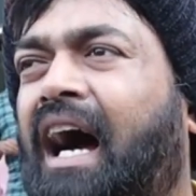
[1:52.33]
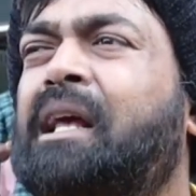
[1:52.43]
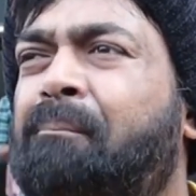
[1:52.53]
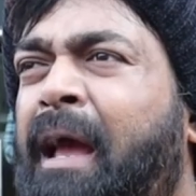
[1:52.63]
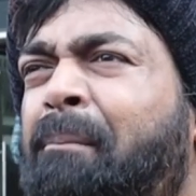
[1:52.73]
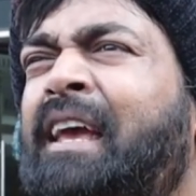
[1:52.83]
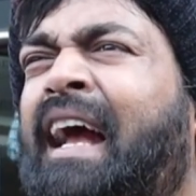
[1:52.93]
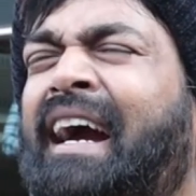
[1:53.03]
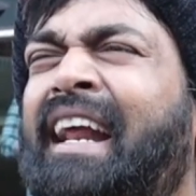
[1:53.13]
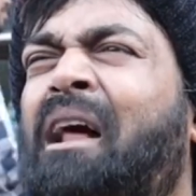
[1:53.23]
అది మేబీ
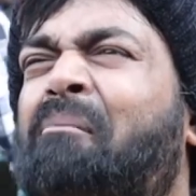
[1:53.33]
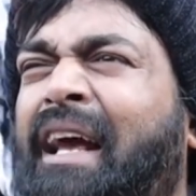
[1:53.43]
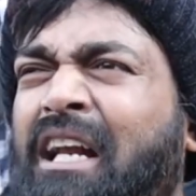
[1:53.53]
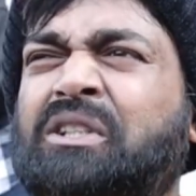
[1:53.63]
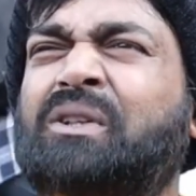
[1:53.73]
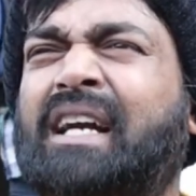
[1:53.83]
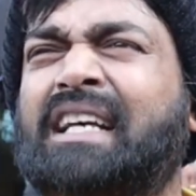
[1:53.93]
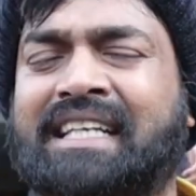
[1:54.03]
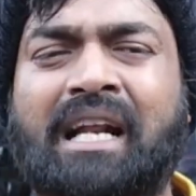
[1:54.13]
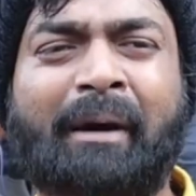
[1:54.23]
ఎక్కడైనా మైనస్ ఉంది
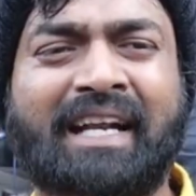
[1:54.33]
అంటే చిన్న